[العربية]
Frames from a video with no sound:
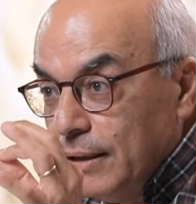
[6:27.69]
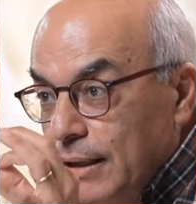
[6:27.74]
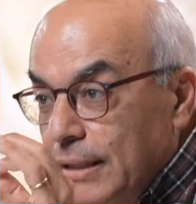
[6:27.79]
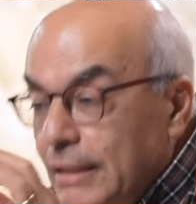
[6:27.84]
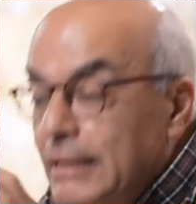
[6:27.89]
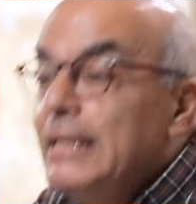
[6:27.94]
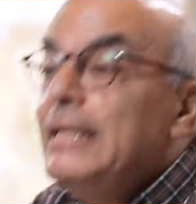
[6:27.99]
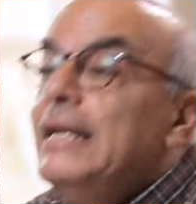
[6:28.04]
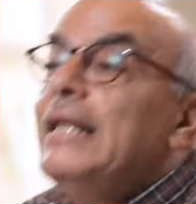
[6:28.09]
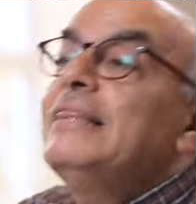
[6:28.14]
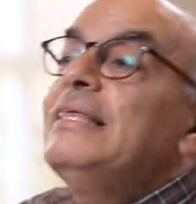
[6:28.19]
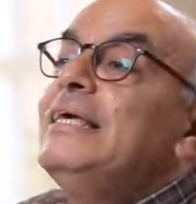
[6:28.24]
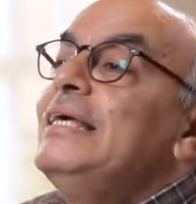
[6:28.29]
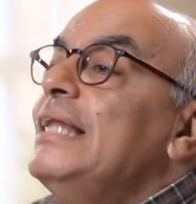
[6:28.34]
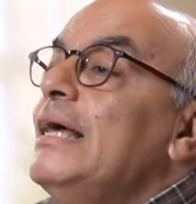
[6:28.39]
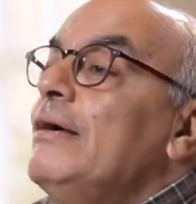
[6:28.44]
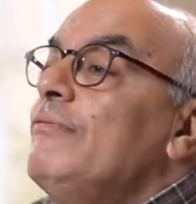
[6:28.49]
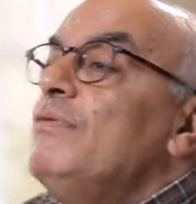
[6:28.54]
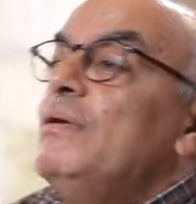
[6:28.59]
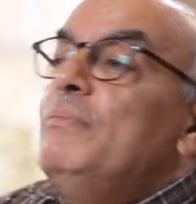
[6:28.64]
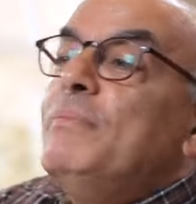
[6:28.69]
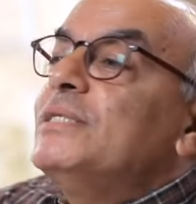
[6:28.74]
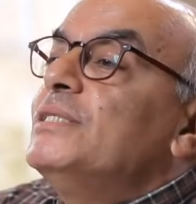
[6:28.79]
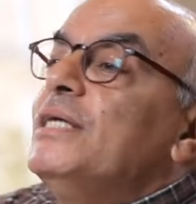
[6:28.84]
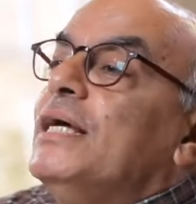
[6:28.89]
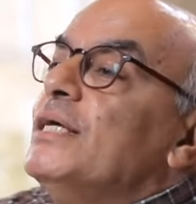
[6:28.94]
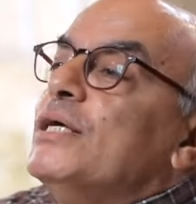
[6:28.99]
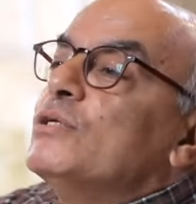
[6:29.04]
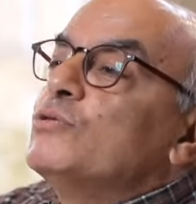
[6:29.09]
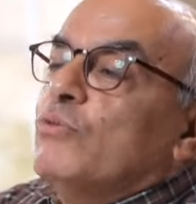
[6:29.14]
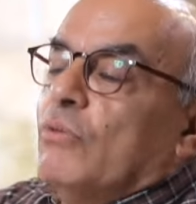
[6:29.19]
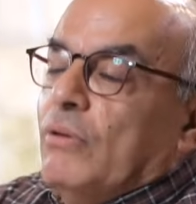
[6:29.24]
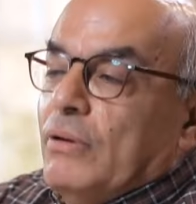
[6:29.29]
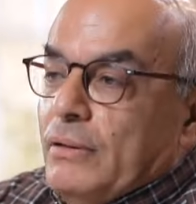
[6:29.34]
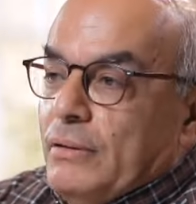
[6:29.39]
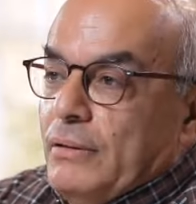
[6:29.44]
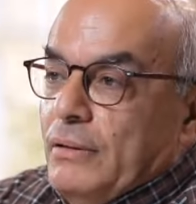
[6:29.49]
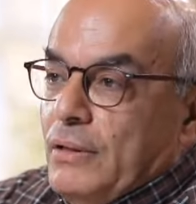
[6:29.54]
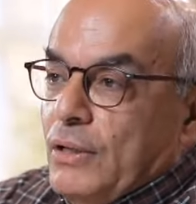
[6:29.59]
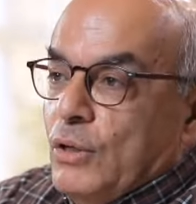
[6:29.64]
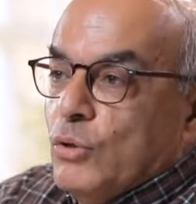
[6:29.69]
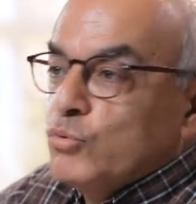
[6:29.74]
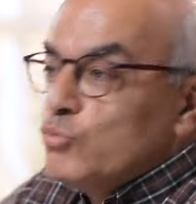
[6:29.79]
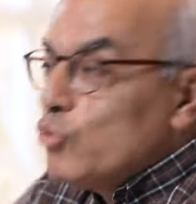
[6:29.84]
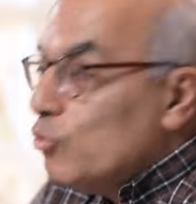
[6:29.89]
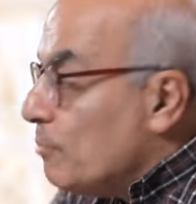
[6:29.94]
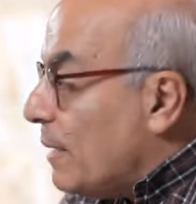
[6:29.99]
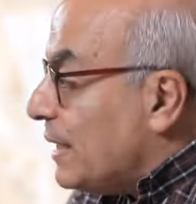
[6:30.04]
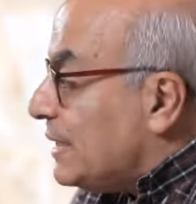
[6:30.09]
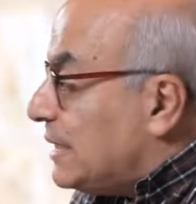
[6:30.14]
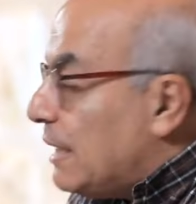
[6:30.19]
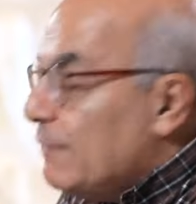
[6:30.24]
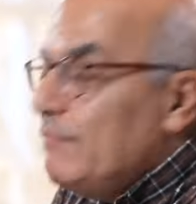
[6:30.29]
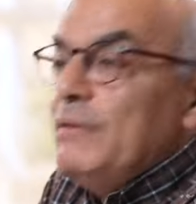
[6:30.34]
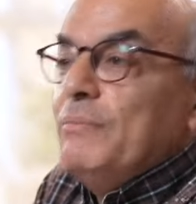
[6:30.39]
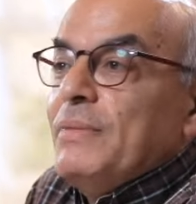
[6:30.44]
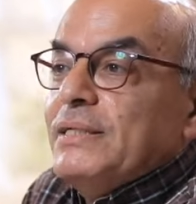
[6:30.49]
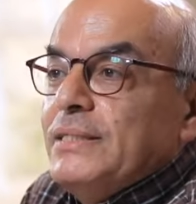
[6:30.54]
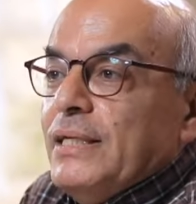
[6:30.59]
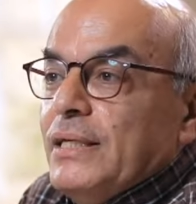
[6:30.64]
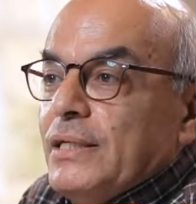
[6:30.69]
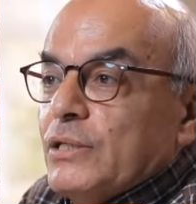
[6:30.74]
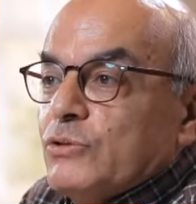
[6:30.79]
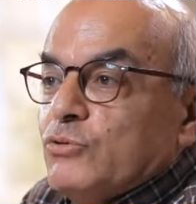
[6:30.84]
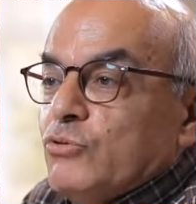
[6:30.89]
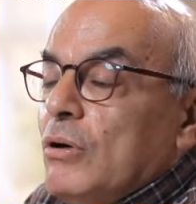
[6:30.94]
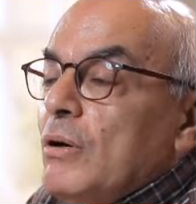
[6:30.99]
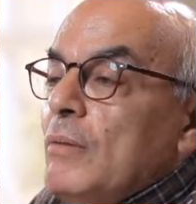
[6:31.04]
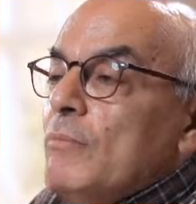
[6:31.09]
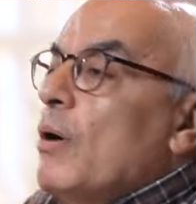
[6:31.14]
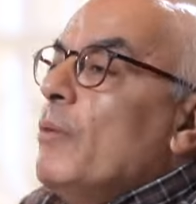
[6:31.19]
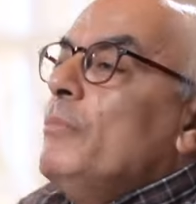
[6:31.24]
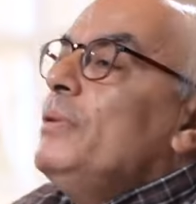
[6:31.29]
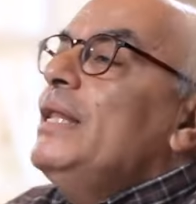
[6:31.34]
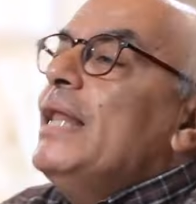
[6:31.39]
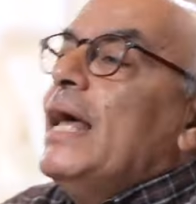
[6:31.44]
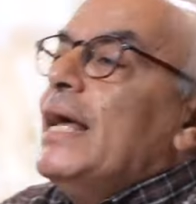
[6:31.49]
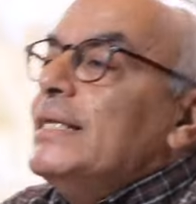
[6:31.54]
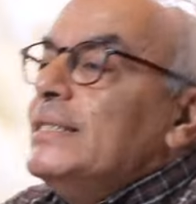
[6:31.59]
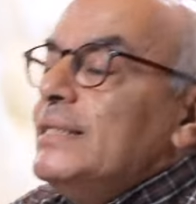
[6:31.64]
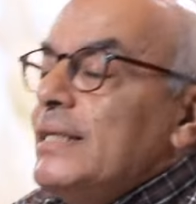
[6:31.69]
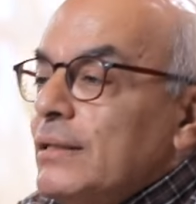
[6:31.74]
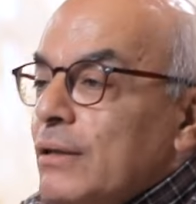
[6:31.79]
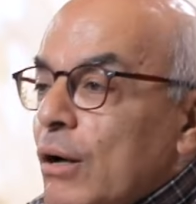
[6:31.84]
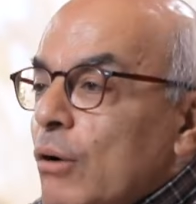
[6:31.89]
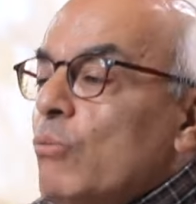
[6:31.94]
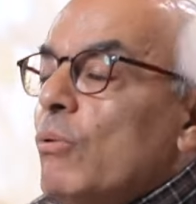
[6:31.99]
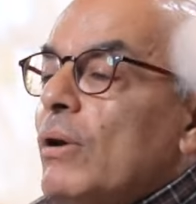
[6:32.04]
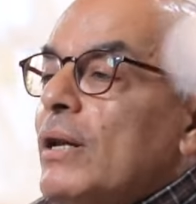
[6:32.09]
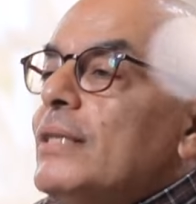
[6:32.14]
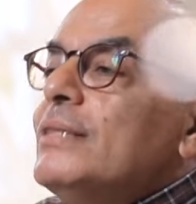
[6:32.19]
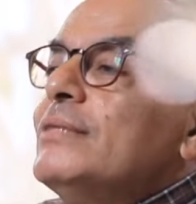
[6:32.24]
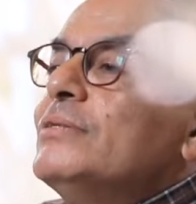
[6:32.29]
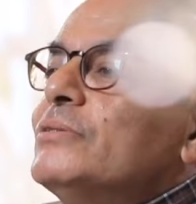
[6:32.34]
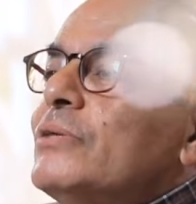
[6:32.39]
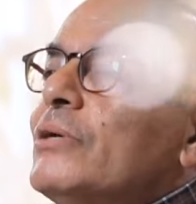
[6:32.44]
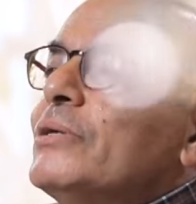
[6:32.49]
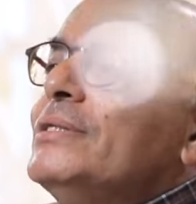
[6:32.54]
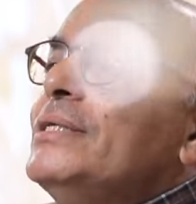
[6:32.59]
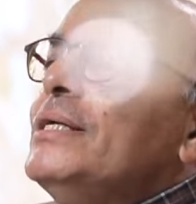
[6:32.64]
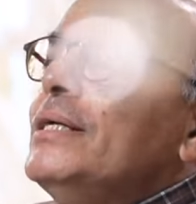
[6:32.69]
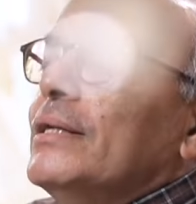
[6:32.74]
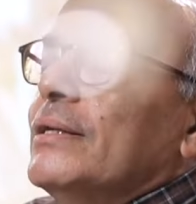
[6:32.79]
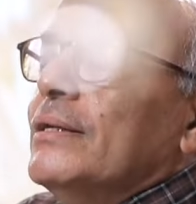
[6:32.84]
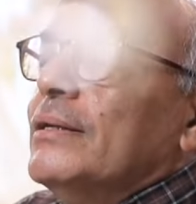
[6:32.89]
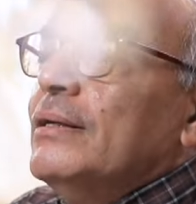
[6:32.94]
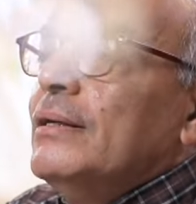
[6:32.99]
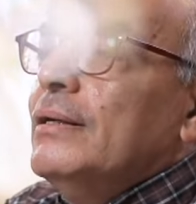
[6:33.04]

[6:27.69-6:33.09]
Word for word: للذين في المسيح يسوع طول ما انت في المسيح يسوع ما مين اللي هيدين هو الذي سيدين